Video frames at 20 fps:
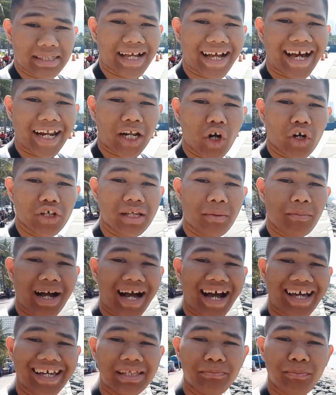nagkaroon ng
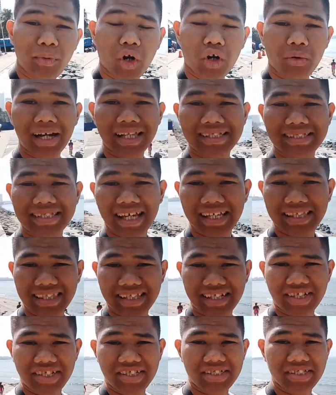mga informal
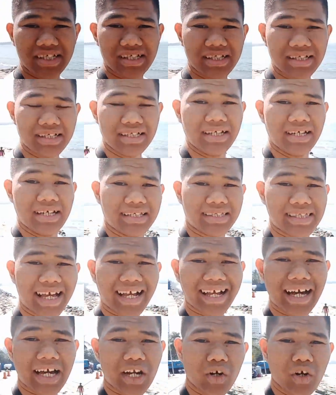settlers,
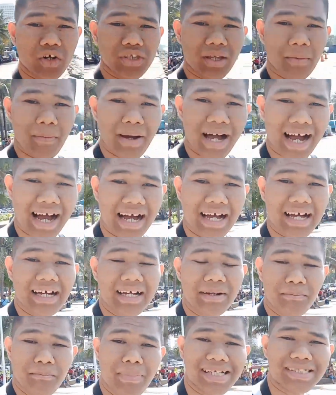nagkaroon ng mga
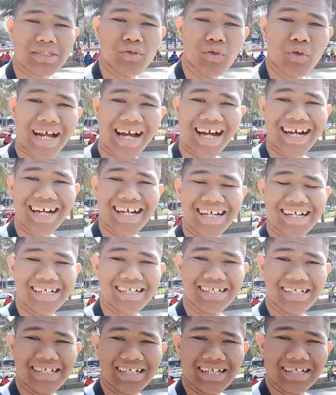basura,
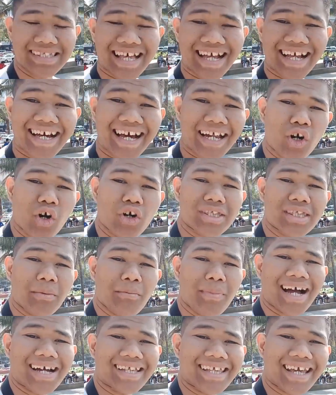nagkaroon
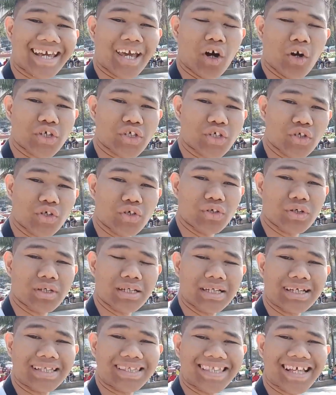ng mga negosyo,
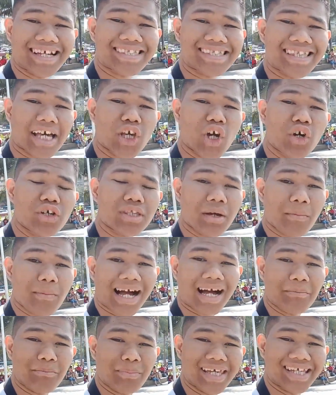nagtayo ng
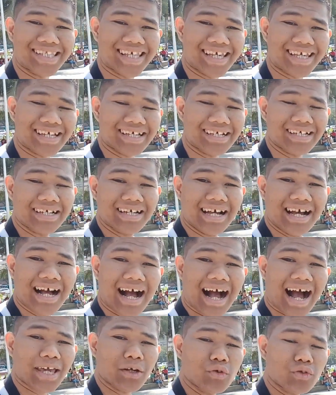mga building
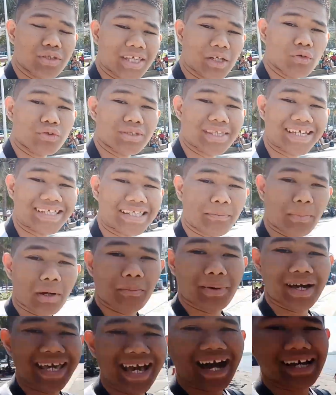ay unti-unting
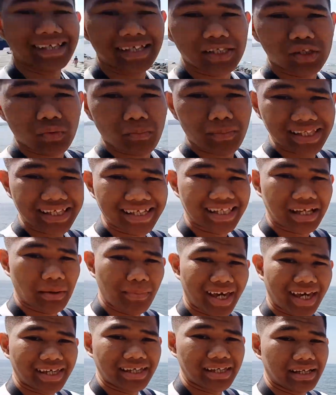napabayaan itong
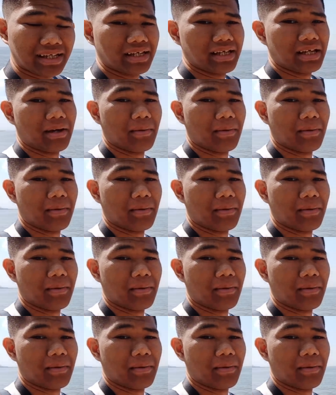Manila Bay.